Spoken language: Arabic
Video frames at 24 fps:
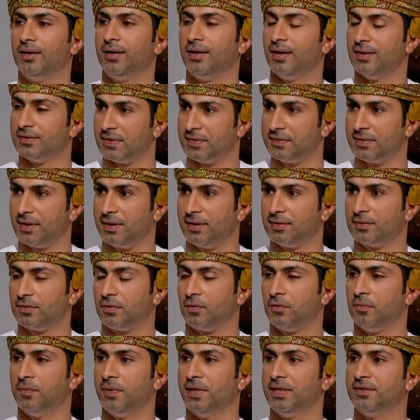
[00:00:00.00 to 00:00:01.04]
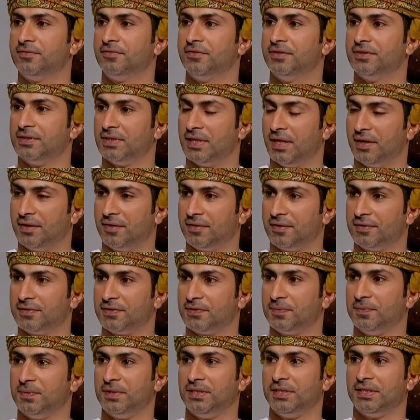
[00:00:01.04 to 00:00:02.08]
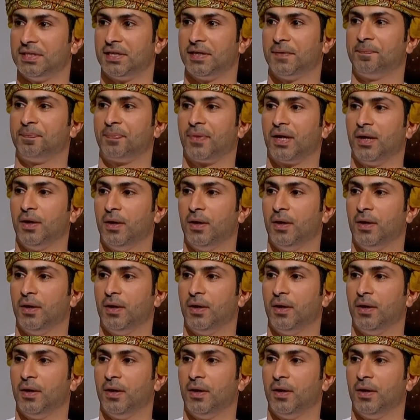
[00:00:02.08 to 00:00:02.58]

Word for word: إلى سلطنة عمان في زيارة رسمية